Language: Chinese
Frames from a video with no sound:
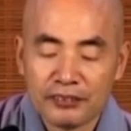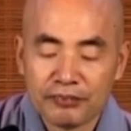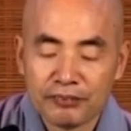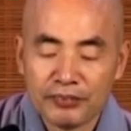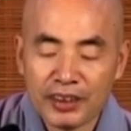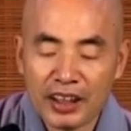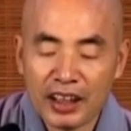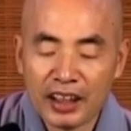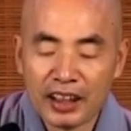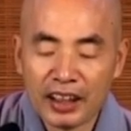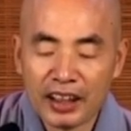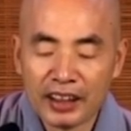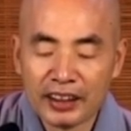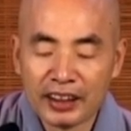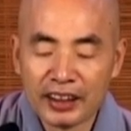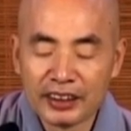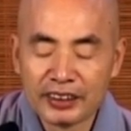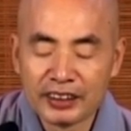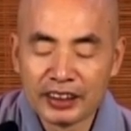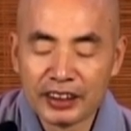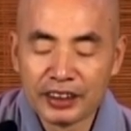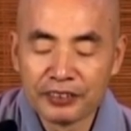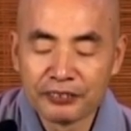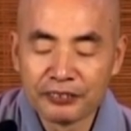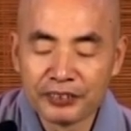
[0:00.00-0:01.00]
不要让那
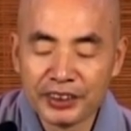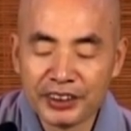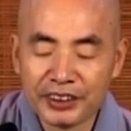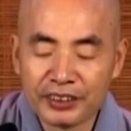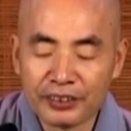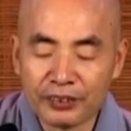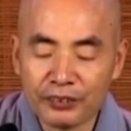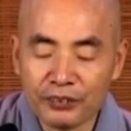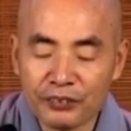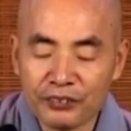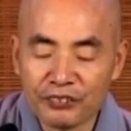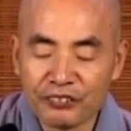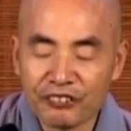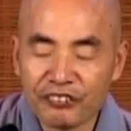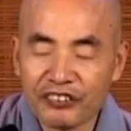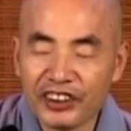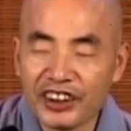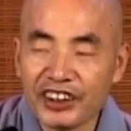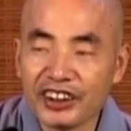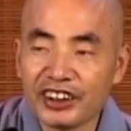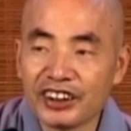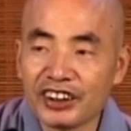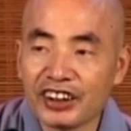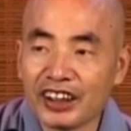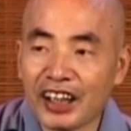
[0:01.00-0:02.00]
些飞虫、
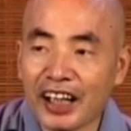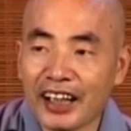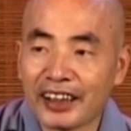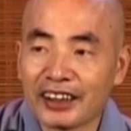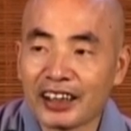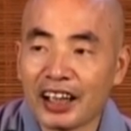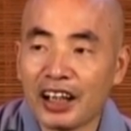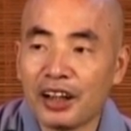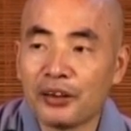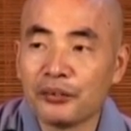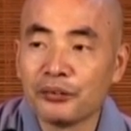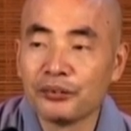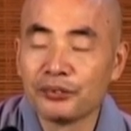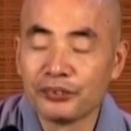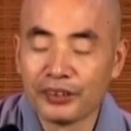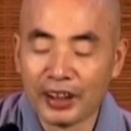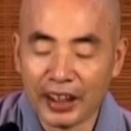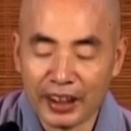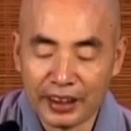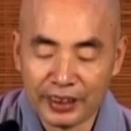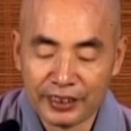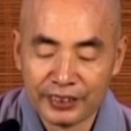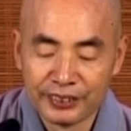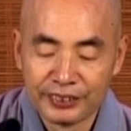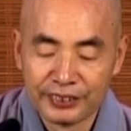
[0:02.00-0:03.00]
飞蛾啊逃路啊，